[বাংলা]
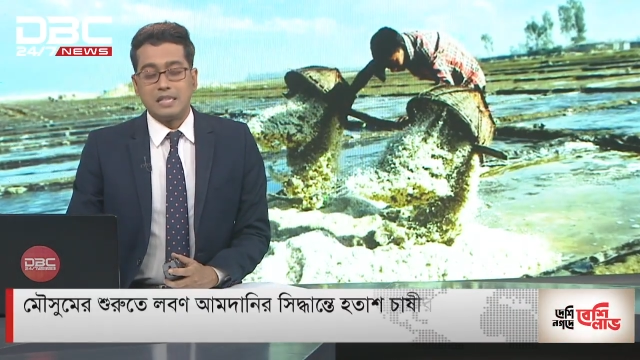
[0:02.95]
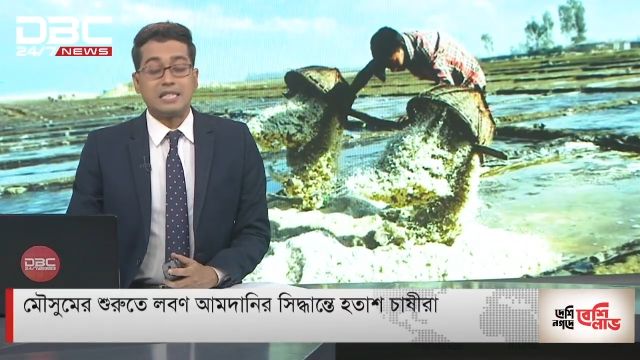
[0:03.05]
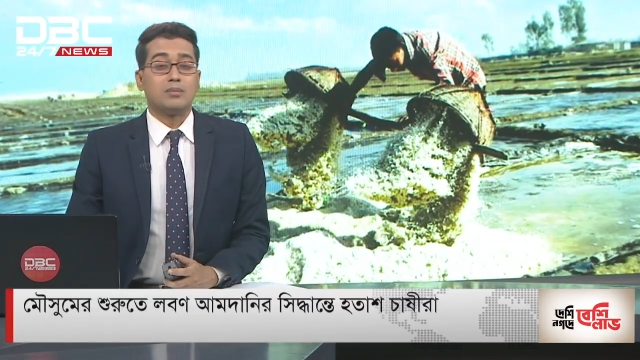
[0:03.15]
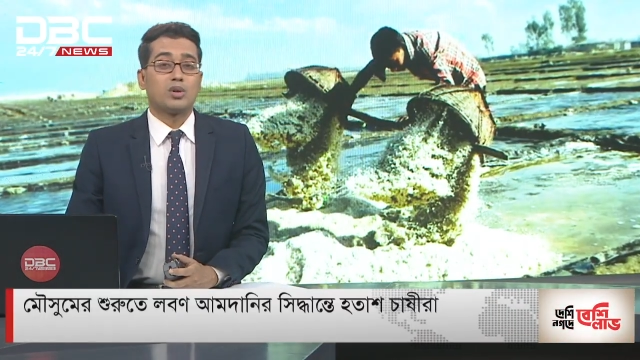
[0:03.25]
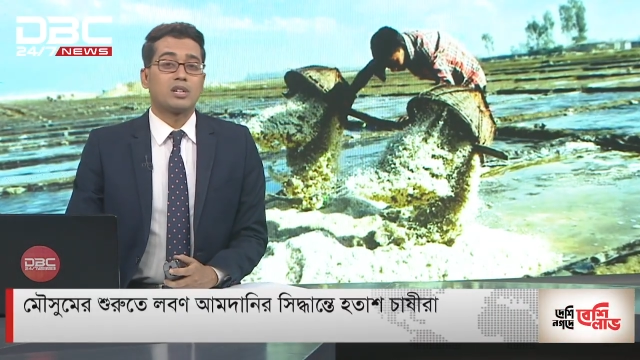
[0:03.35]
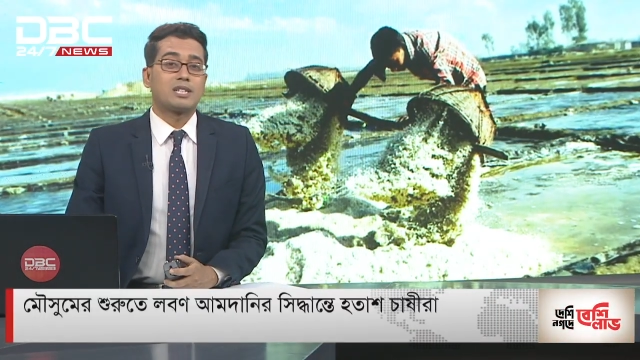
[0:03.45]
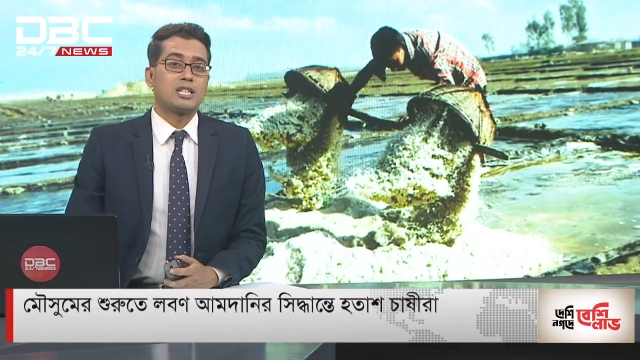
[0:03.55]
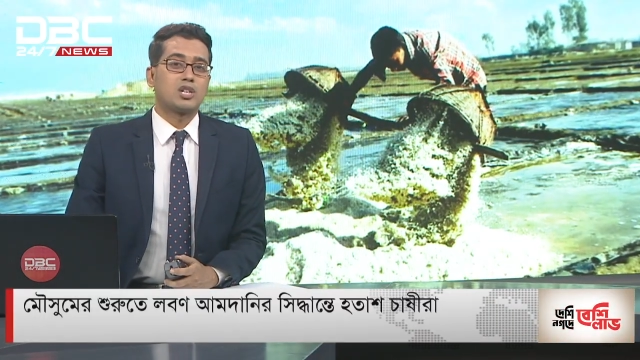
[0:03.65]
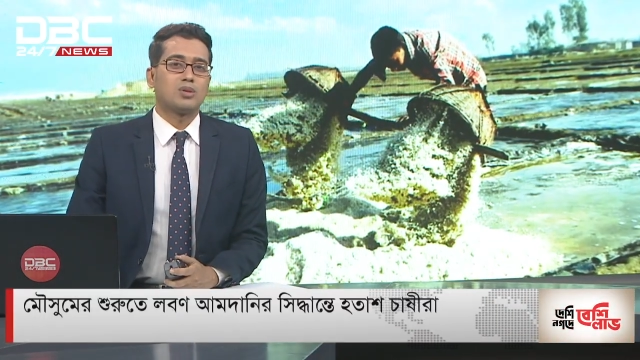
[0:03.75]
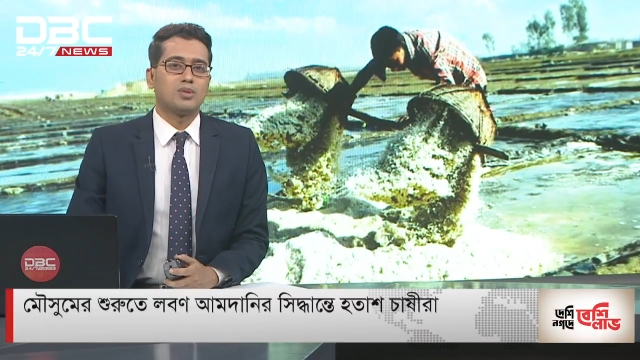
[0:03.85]
ডিসেম্বরের
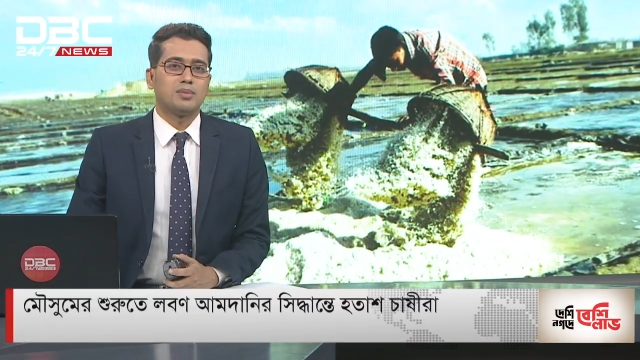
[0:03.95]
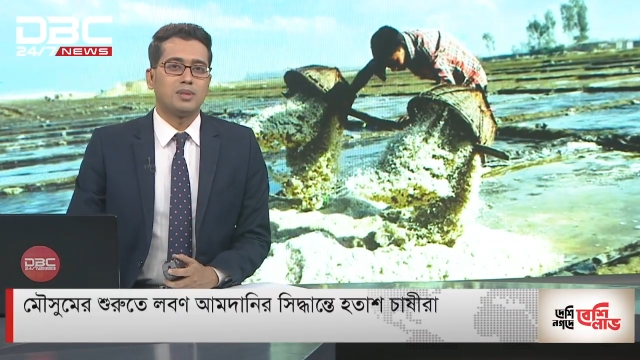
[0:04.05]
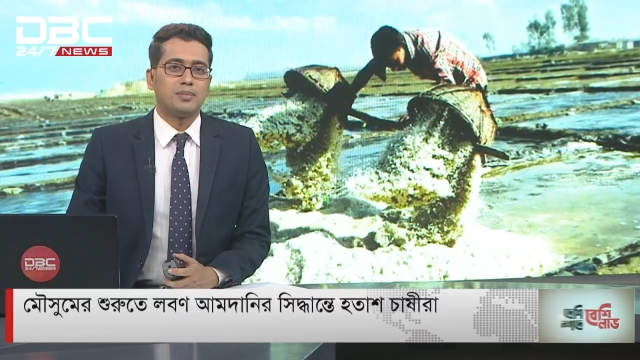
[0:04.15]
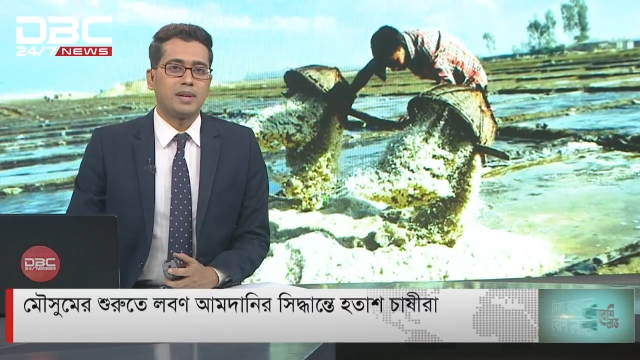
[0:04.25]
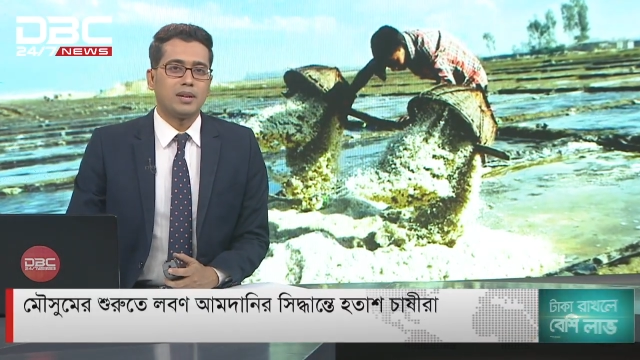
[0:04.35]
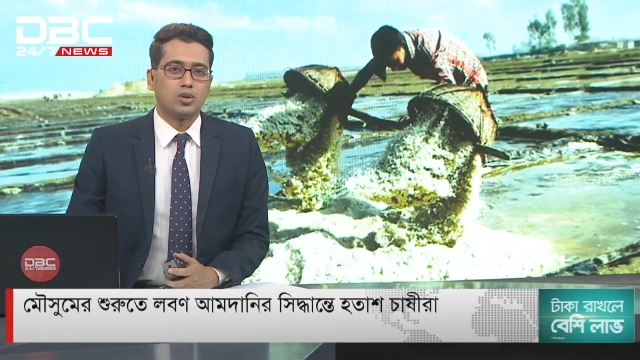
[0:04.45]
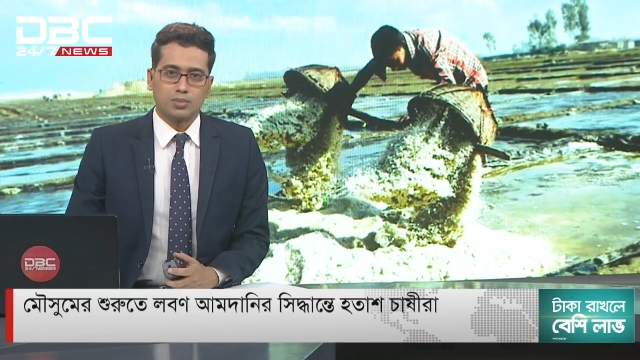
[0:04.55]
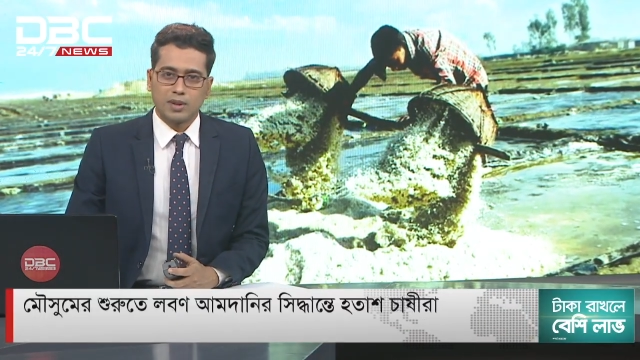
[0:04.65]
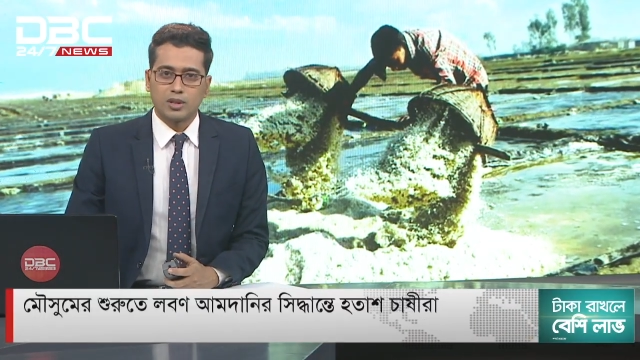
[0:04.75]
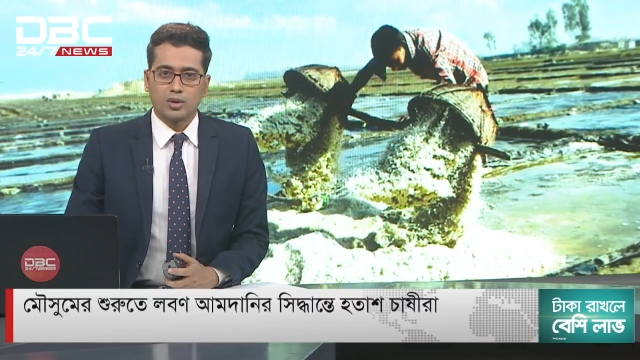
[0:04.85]
শেষ সময়ে মিলবে
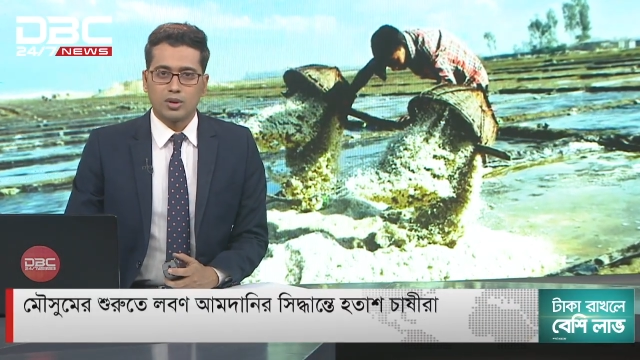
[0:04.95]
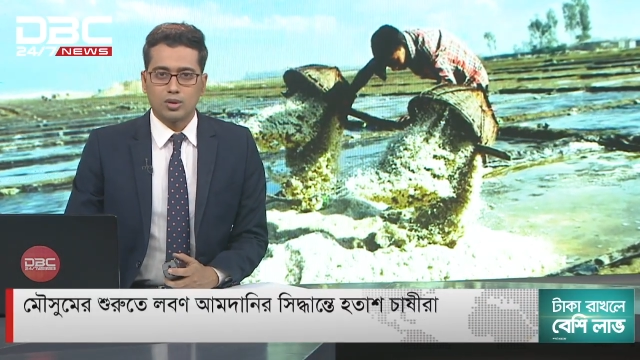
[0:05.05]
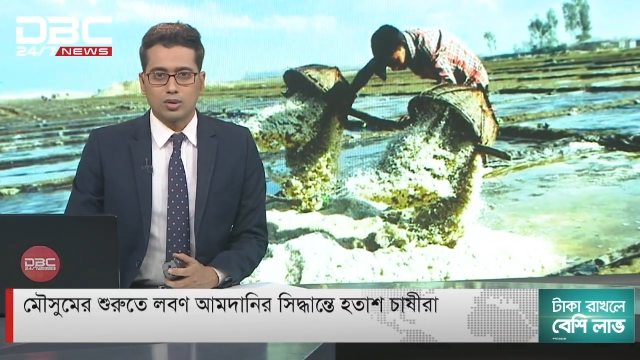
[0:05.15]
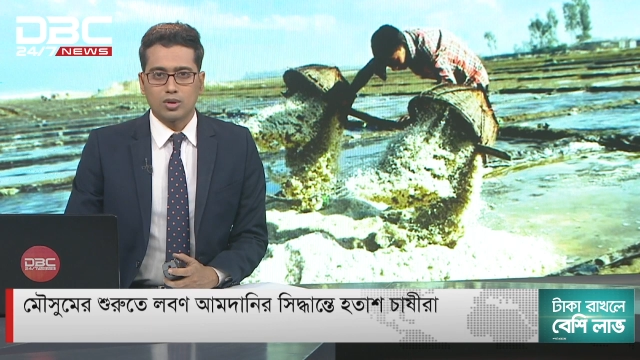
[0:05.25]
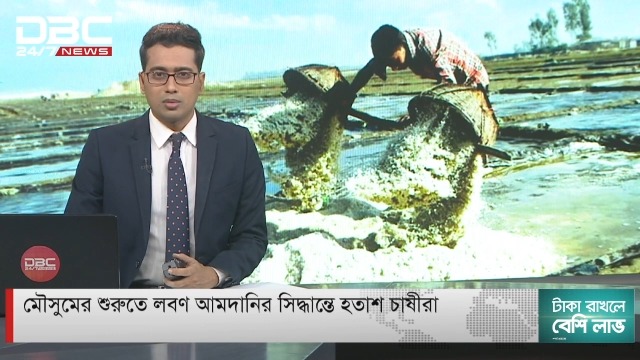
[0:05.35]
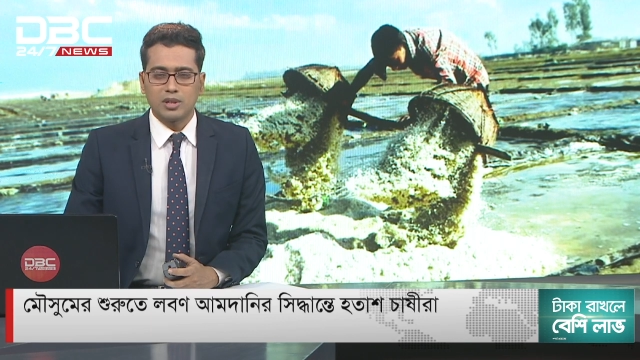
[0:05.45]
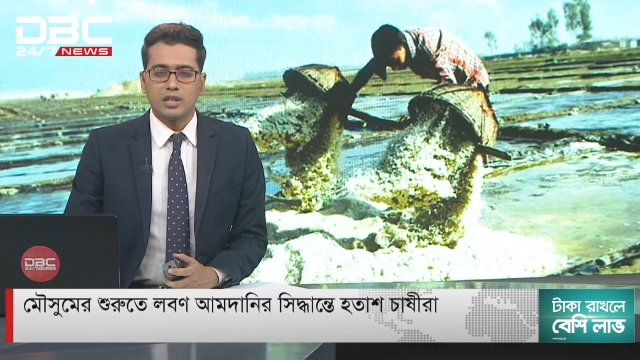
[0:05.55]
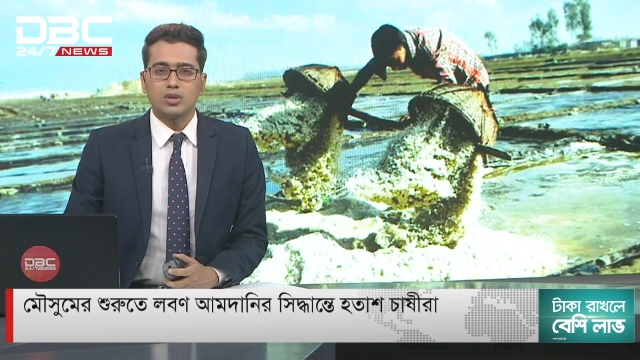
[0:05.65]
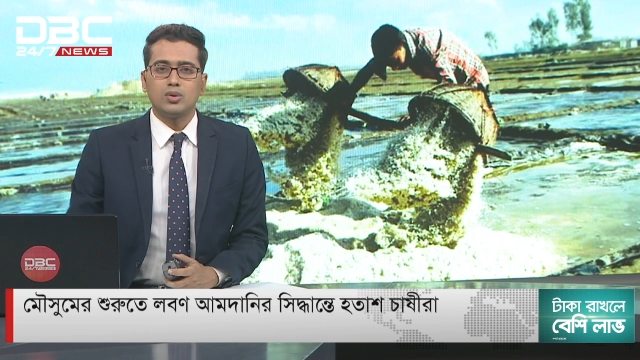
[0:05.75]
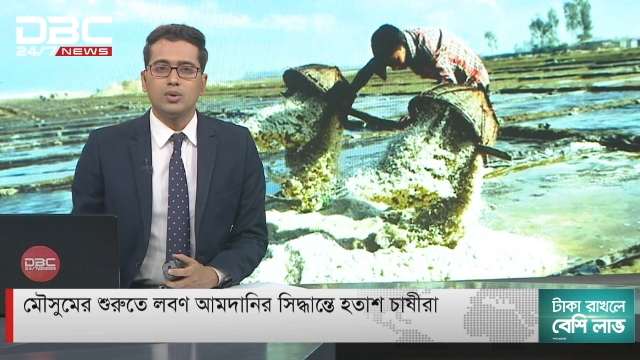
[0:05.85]
উৎপাদিত এই নতুন লবণ
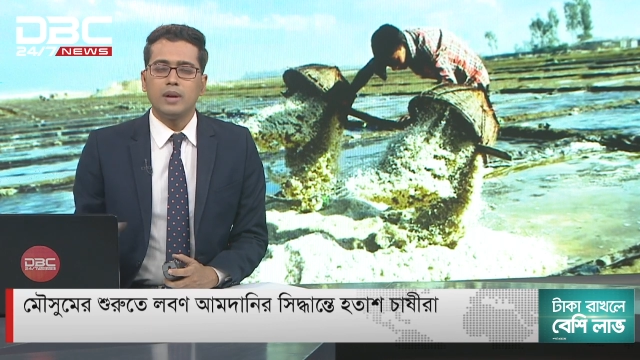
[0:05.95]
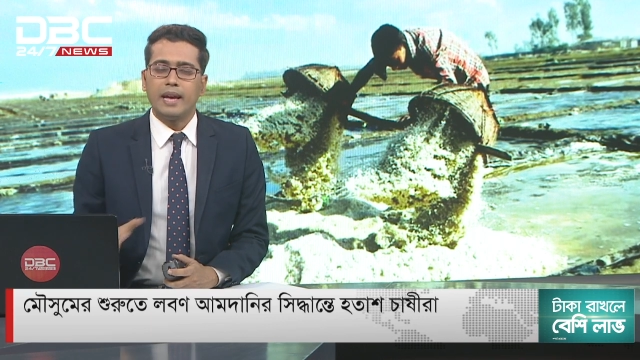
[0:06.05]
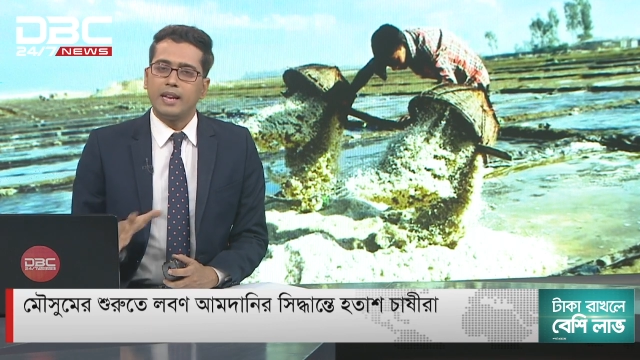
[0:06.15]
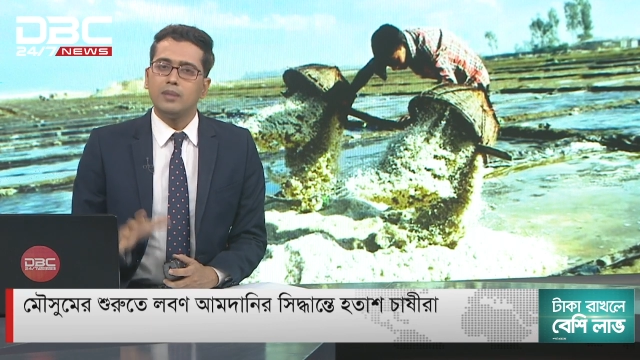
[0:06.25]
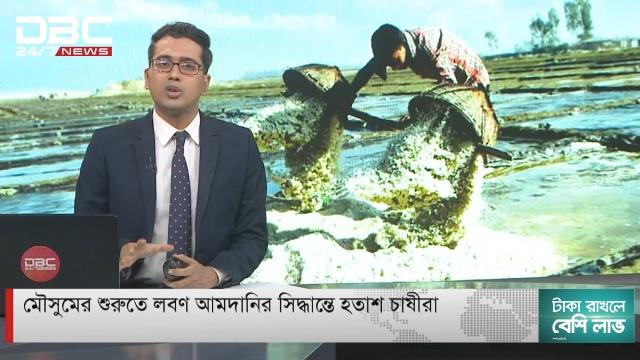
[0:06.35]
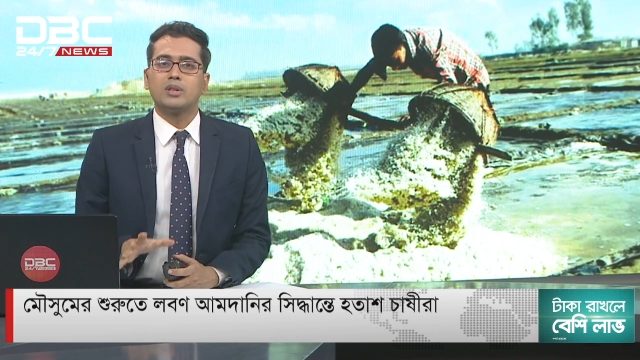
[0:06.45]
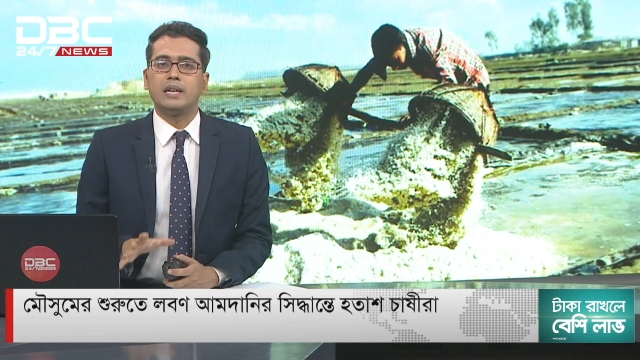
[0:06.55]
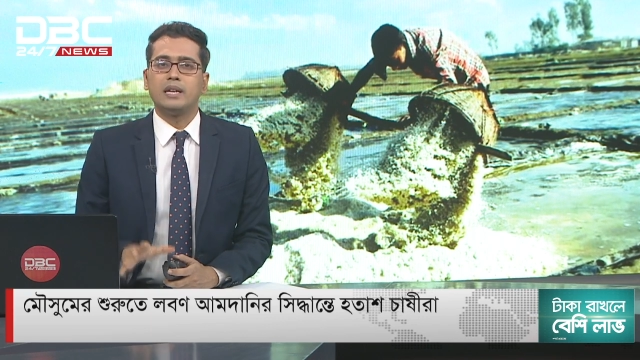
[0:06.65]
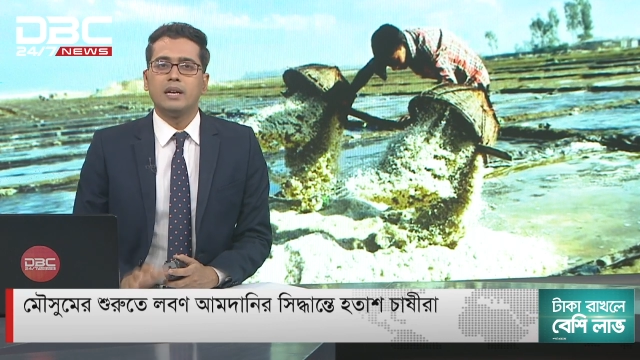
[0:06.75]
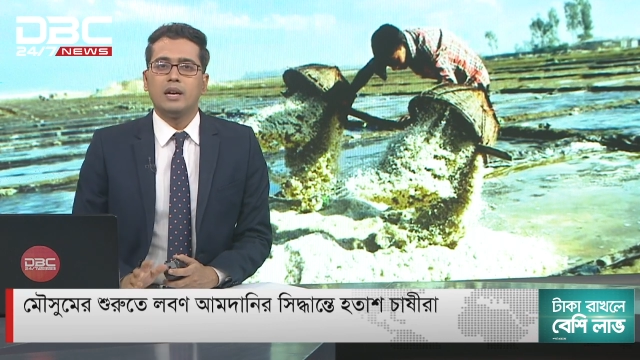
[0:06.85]
কিন্তু এরই মধ্যে